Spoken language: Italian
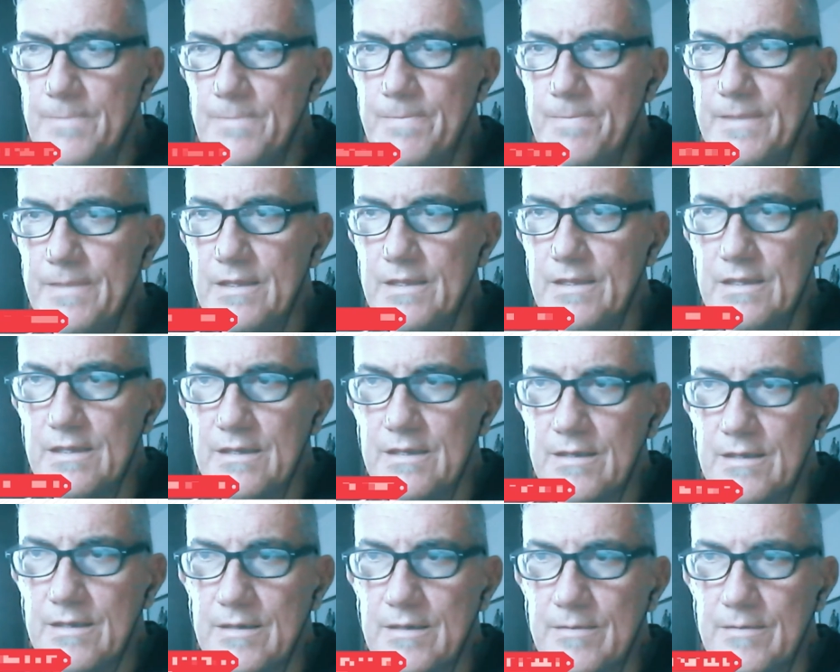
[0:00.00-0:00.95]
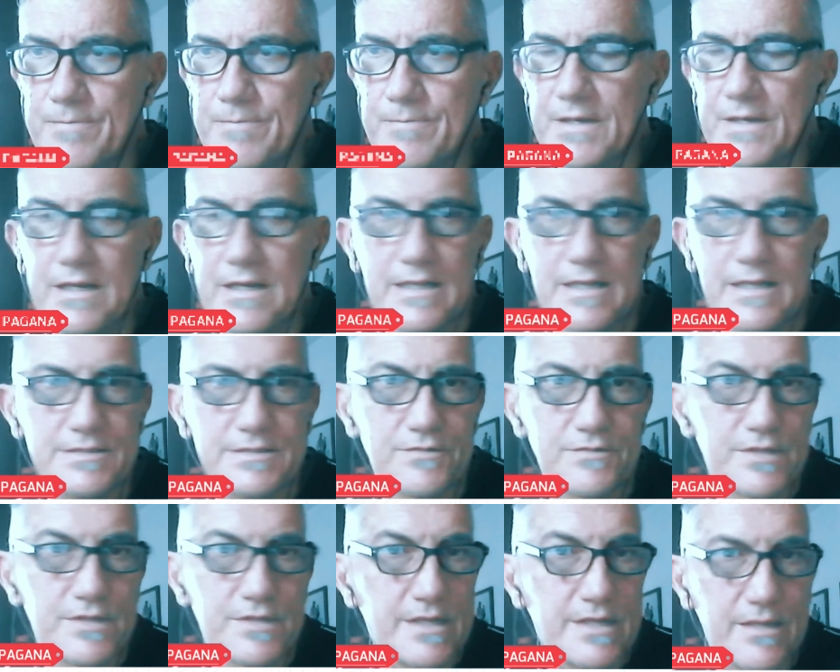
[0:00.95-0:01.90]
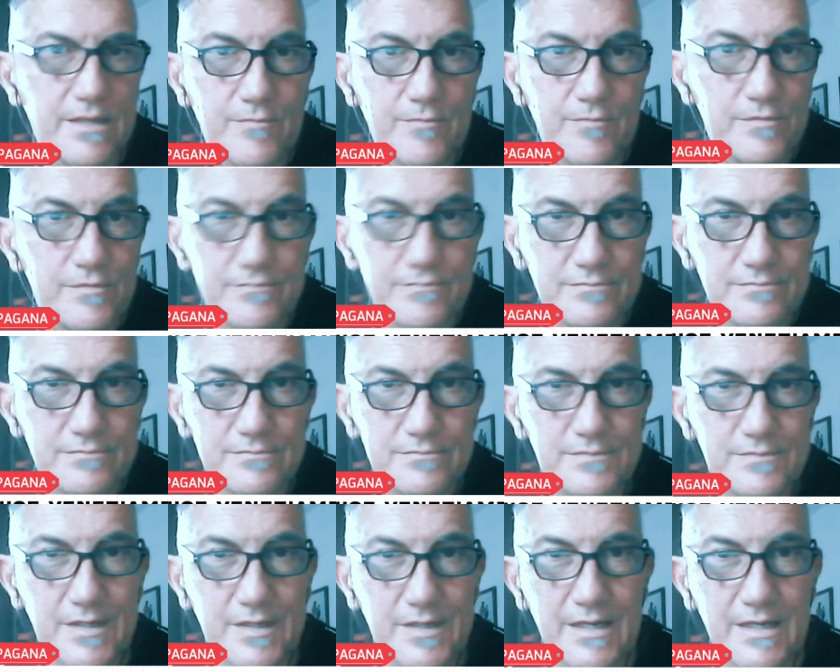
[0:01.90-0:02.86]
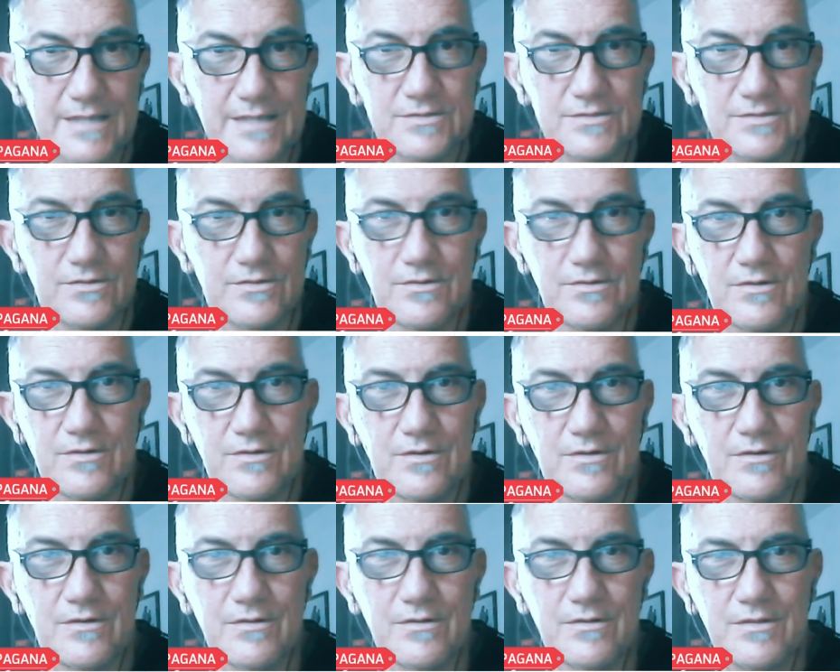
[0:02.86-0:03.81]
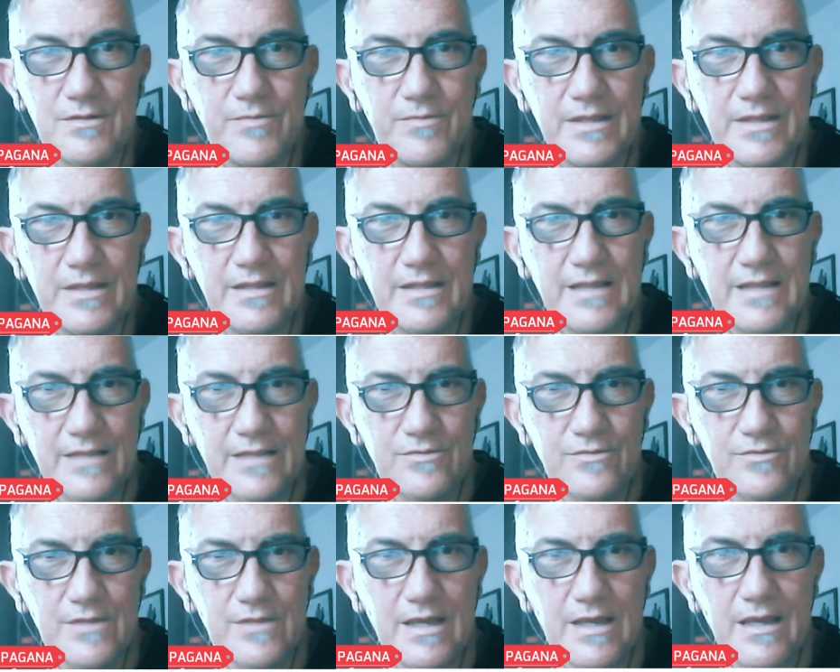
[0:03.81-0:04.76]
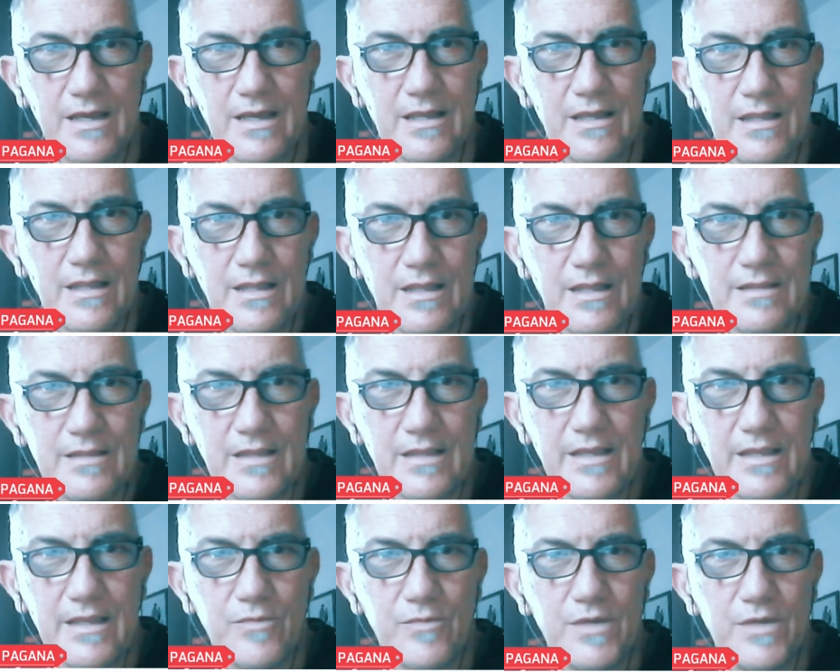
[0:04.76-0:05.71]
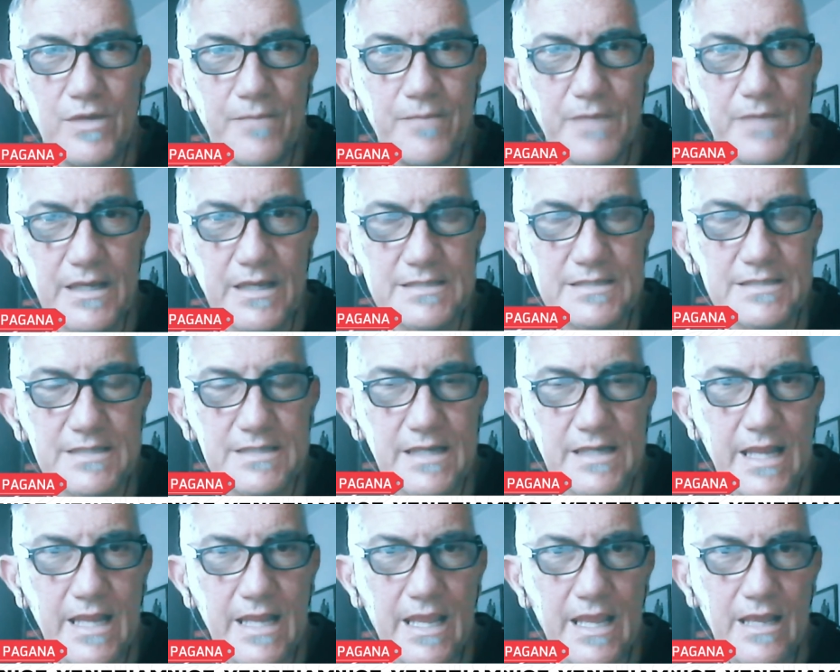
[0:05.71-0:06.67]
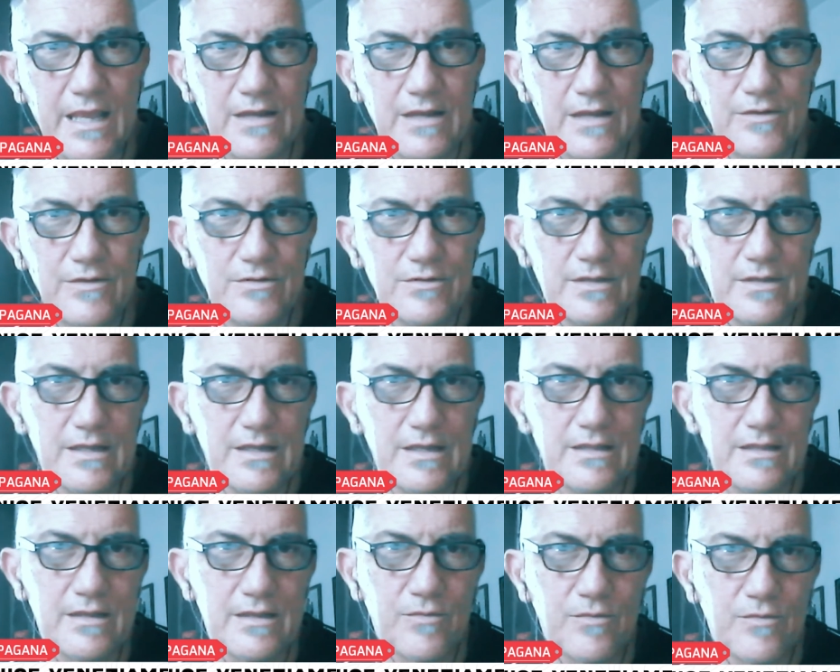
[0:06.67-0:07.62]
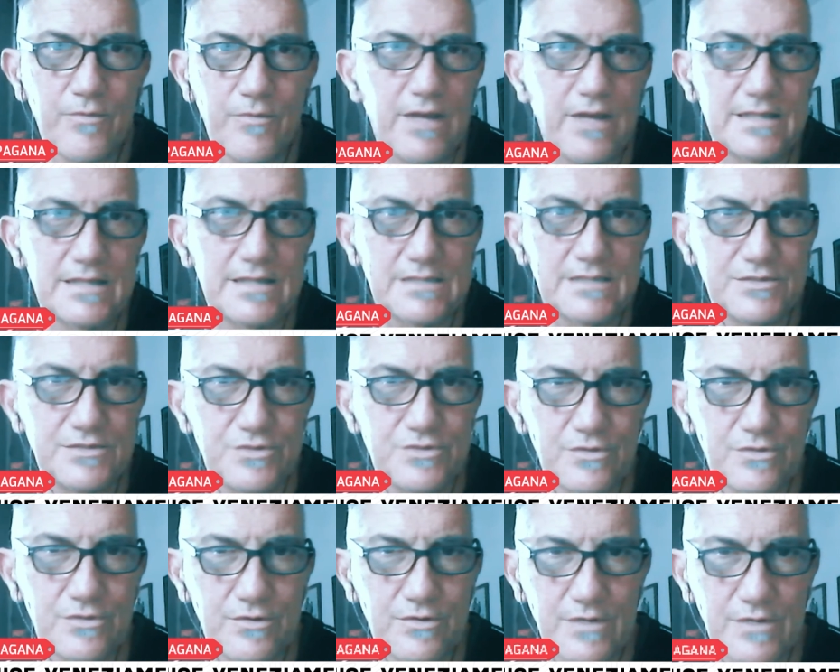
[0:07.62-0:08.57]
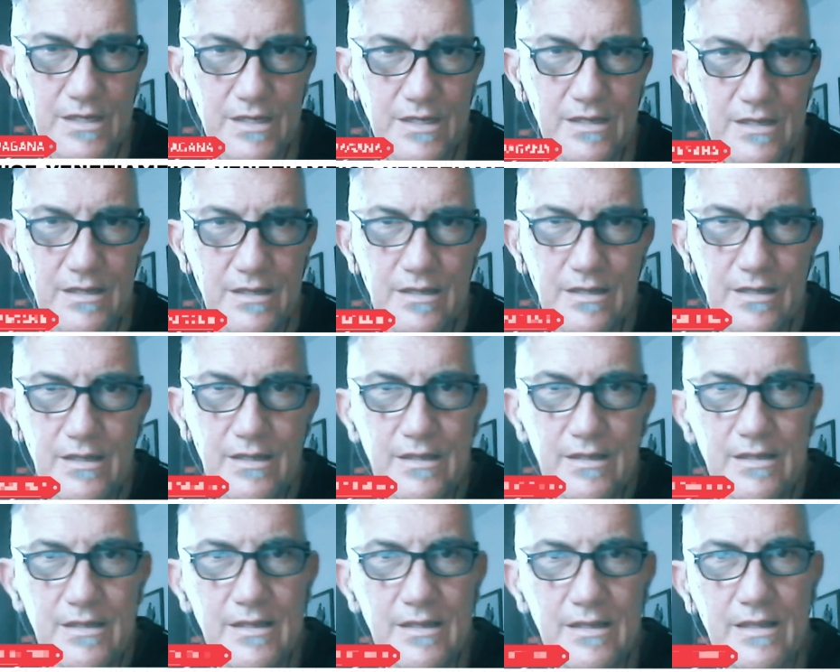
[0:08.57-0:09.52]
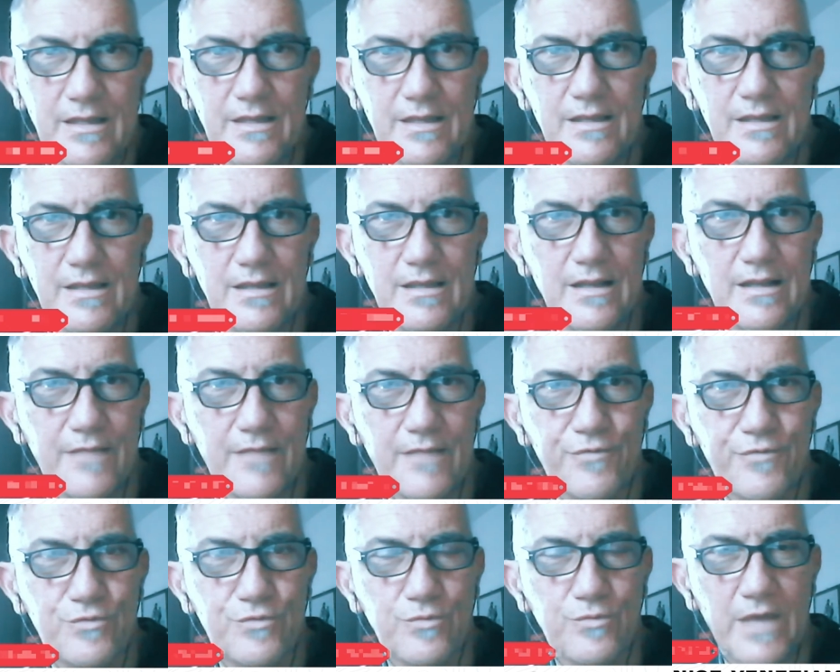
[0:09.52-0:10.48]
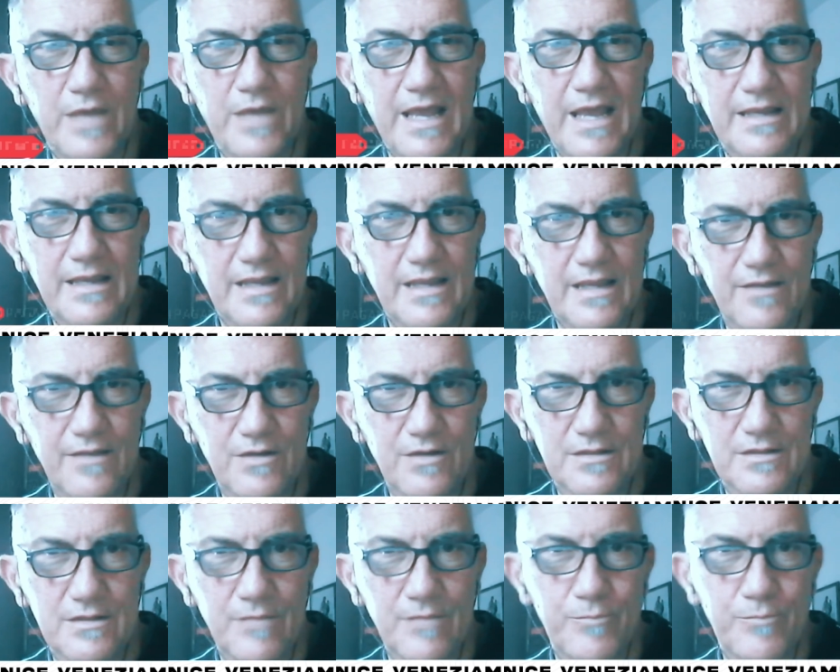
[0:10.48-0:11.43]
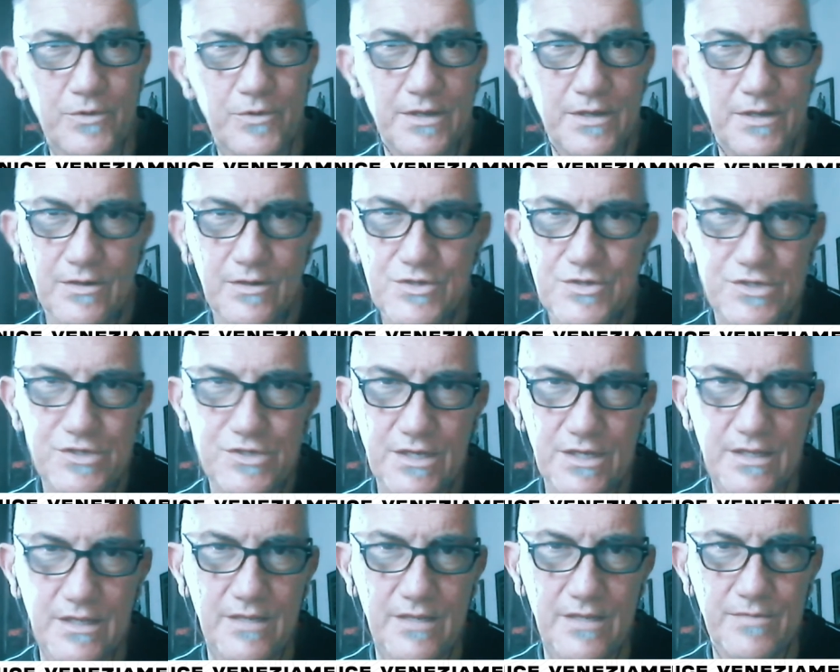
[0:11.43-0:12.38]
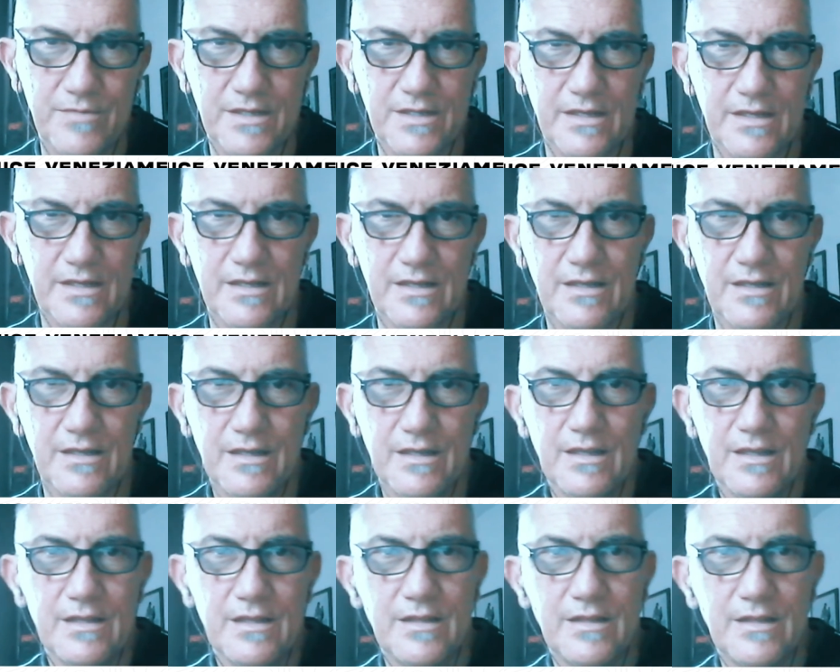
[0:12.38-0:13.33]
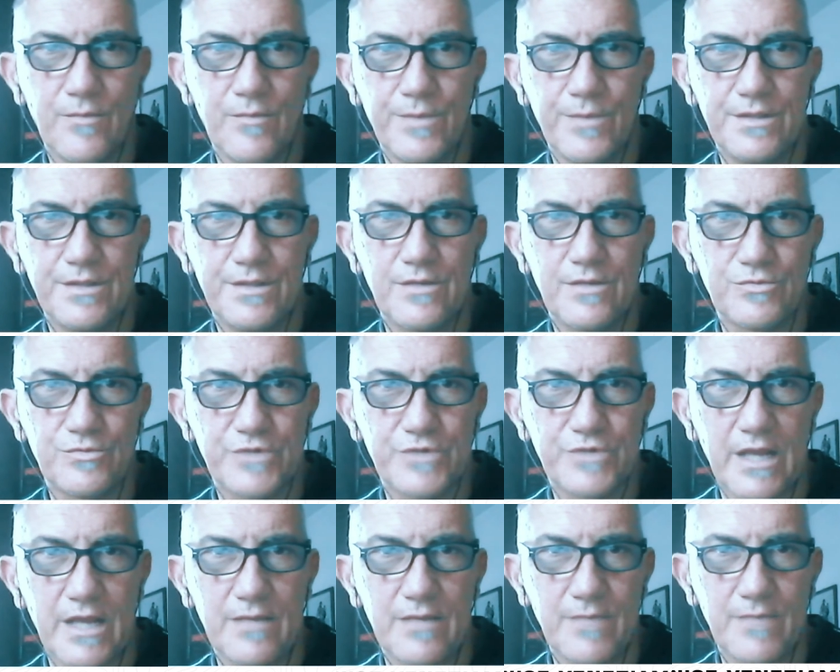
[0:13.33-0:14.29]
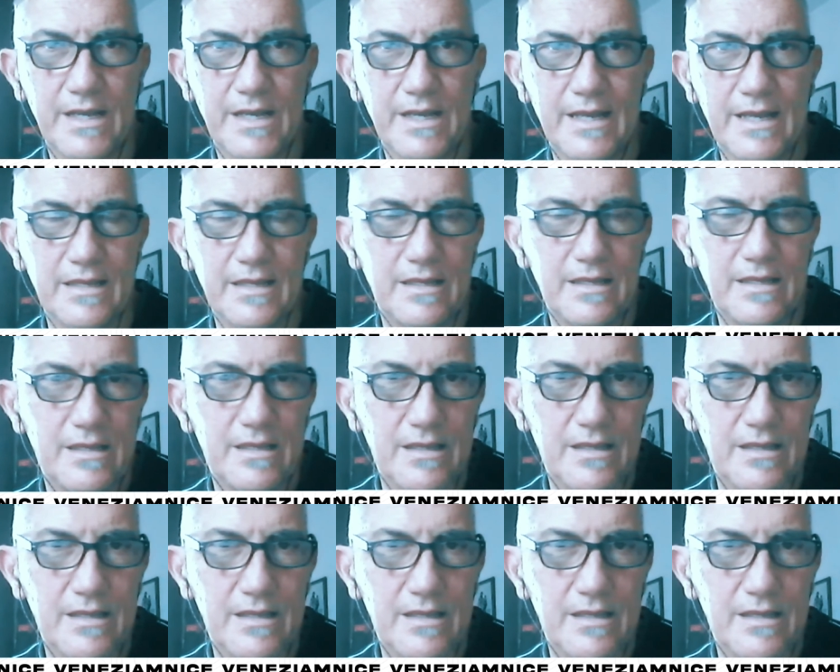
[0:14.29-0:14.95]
E per il resto vedremo. Per il resto dipende tanto da, dagli equilibri che si creano, da, da come va la stagione. Eh, la fortuna anche alle volte un pochino incide perché nei momenti cruciali magari